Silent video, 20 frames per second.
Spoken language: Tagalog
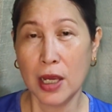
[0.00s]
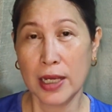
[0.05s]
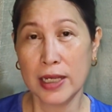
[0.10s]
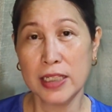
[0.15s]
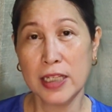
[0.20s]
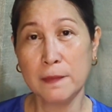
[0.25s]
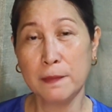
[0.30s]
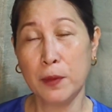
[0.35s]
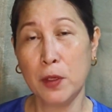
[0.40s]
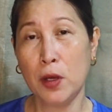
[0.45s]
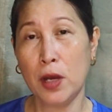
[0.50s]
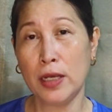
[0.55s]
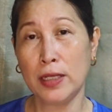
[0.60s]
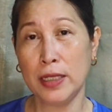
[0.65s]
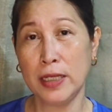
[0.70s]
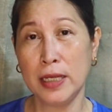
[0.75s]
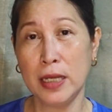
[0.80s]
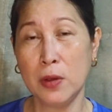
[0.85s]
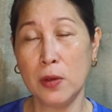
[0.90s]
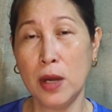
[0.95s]
Kasi po,
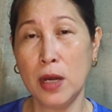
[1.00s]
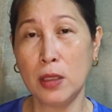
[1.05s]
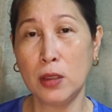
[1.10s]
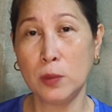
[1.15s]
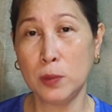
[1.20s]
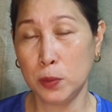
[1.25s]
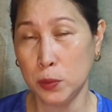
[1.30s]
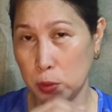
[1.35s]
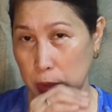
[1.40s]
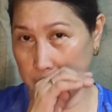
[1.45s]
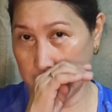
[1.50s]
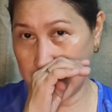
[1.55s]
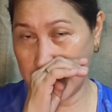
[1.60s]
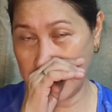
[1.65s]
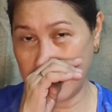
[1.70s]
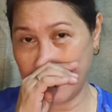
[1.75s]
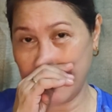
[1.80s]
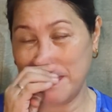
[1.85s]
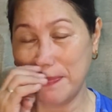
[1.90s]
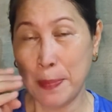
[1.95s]
ang ginawa ko po
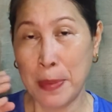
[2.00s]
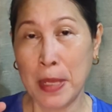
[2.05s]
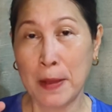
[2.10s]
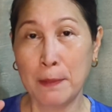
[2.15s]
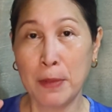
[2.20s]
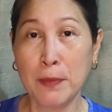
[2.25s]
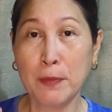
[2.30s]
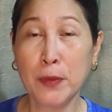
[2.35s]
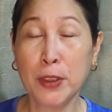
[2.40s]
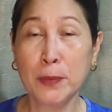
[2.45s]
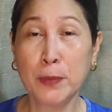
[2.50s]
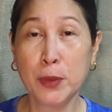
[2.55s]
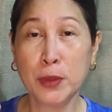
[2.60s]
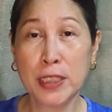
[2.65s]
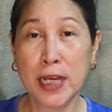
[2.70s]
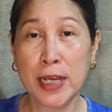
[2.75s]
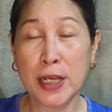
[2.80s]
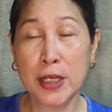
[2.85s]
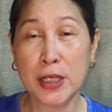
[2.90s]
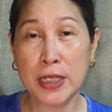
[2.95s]
dyan, before po
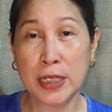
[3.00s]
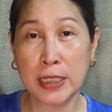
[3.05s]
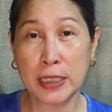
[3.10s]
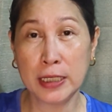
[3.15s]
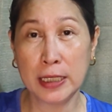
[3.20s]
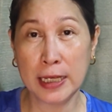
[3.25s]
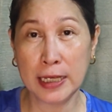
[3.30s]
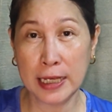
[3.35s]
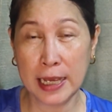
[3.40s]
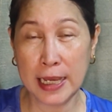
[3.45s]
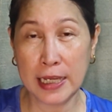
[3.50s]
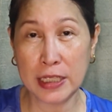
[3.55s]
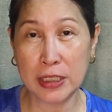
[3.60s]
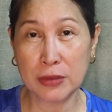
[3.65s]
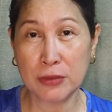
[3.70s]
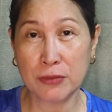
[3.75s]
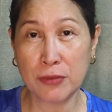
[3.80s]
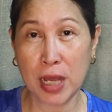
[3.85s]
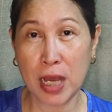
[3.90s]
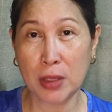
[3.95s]
tayo naglagay
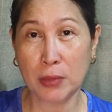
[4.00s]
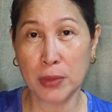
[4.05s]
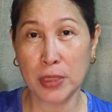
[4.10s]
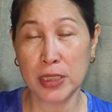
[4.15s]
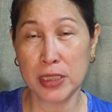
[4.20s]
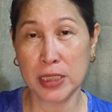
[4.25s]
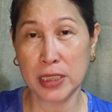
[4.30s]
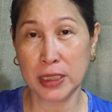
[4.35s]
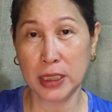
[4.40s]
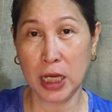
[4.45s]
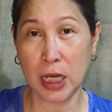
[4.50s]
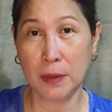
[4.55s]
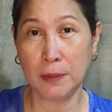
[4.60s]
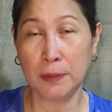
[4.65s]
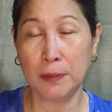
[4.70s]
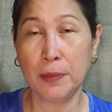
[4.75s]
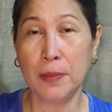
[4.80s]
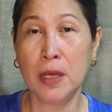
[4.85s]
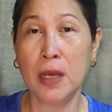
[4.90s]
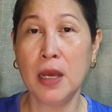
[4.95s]
ng flower sa
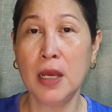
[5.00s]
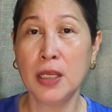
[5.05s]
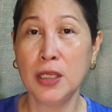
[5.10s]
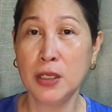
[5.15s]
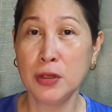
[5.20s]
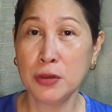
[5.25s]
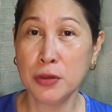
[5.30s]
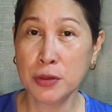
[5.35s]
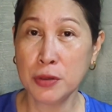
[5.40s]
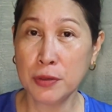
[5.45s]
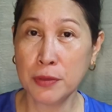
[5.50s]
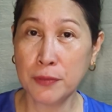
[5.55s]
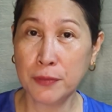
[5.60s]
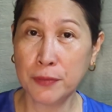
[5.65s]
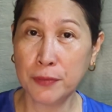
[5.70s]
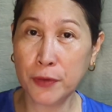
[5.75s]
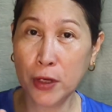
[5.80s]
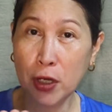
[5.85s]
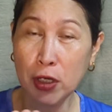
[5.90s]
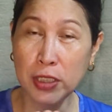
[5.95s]
top, yung
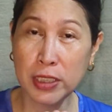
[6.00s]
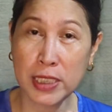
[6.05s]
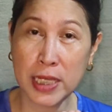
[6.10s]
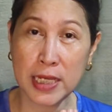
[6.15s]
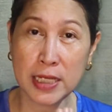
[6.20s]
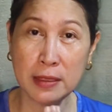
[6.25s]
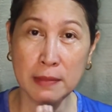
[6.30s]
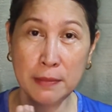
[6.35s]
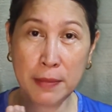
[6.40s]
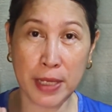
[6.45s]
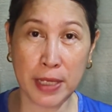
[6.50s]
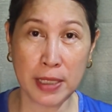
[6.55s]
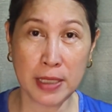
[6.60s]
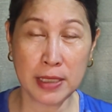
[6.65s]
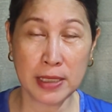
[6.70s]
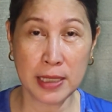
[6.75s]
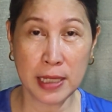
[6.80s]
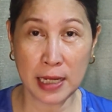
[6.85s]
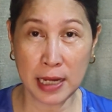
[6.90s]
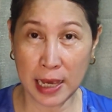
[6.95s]
frosting na
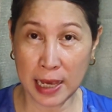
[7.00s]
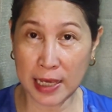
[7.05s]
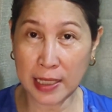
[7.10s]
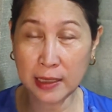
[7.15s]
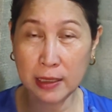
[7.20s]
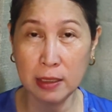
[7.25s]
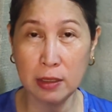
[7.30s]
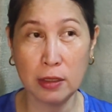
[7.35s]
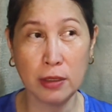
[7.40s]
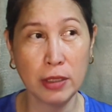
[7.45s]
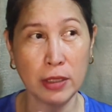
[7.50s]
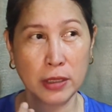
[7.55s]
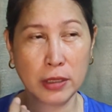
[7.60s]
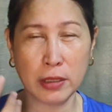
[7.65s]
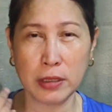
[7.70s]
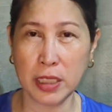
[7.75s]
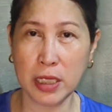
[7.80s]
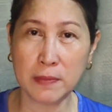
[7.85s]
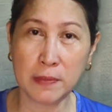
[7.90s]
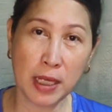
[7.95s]
base na light or
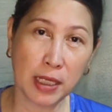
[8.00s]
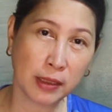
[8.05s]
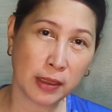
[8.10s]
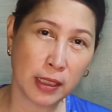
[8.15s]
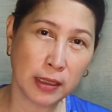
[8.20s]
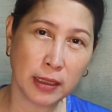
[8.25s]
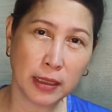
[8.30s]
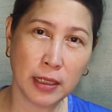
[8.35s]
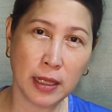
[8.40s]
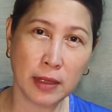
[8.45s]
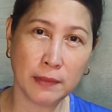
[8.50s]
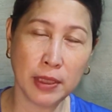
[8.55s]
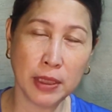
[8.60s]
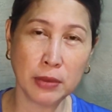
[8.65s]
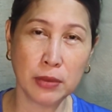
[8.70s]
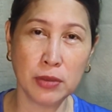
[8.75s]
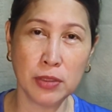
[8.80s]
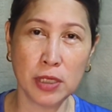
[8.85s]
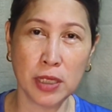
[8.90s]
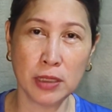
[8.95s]
cream yata ang
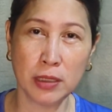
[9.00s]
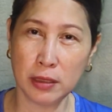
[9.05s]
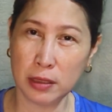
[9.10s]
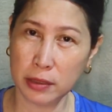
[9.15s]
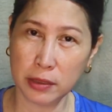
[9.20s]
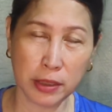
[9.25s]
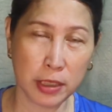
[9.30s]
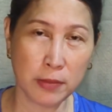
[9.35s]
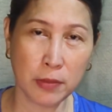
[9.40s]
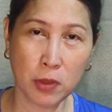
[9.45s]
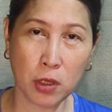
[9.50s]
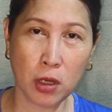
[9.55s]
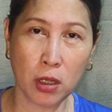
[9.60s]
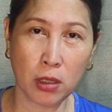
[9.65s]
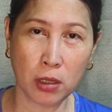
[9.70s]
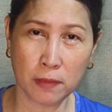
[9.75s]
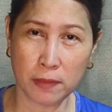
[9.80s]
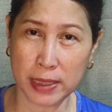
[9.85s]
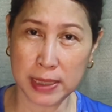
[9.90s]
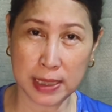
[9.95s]
ginamit ko dyan, cream
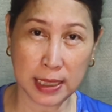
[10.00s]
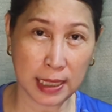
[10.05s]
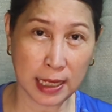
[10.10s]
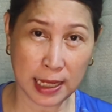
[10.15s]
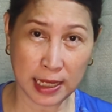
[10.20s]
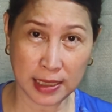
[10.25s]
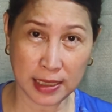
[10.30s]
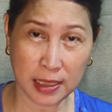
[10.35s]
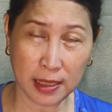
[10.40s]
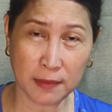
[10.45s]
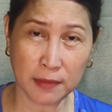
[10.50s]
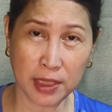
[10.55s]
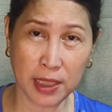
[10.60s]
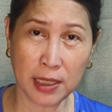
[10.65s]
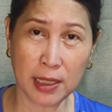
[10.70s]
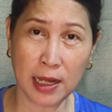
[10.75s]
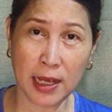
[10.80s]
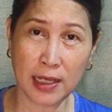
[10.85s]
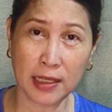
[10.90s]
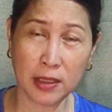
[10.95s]
color basta light,
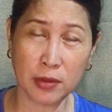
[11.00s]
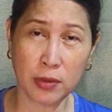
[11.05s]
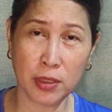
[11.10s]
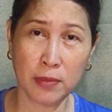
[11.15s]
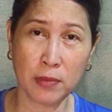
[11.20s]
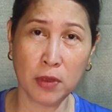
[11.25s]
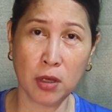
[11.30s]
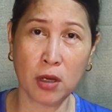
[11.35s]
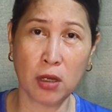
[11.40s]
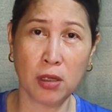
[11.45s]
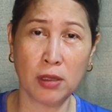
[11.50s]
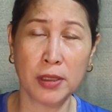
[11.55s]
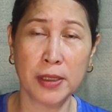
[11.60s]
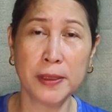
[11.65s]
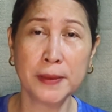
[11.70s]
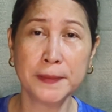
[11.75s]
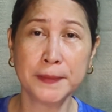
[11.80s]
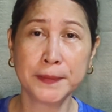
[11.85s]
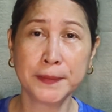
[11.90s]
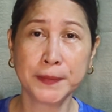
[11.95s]
something light, cream
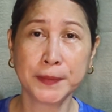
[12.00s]
color,